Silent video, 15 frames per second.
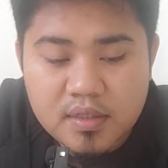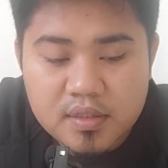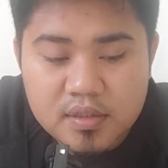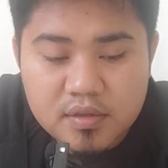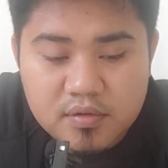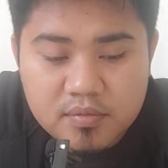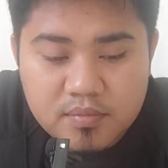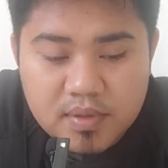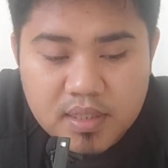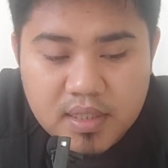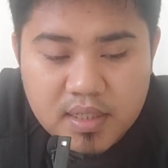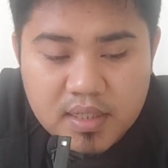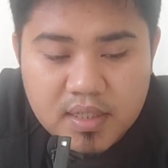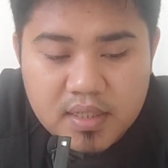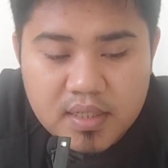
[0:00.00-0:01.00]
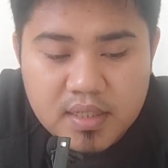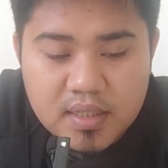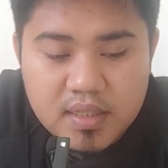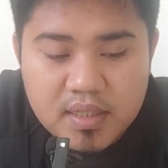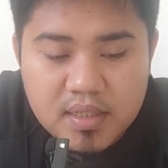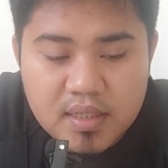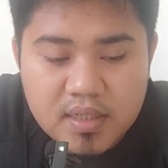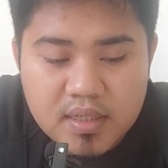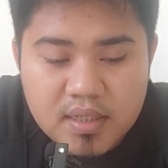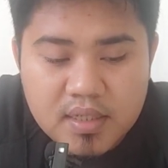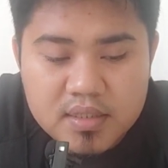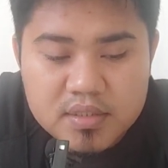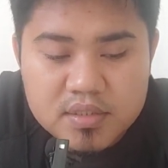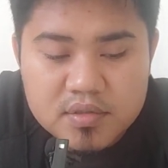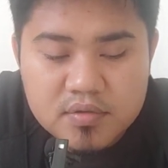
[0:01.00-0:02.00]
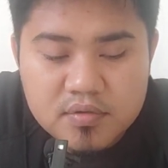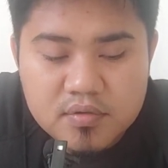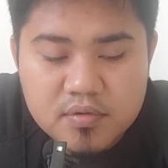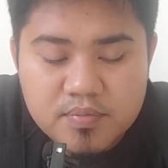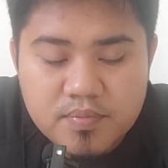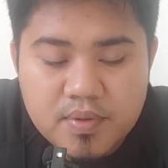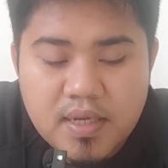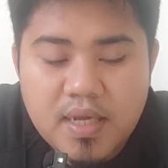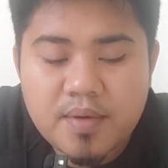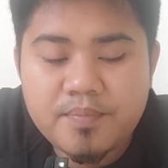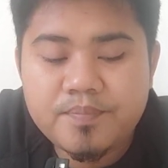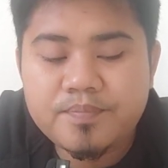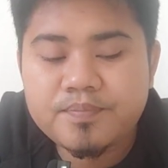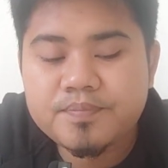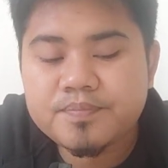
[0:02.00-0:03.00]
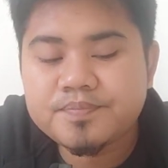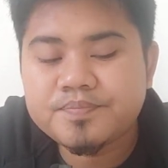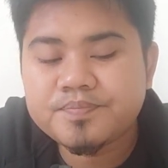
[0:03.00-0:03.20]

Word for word: tilu belas huruf lam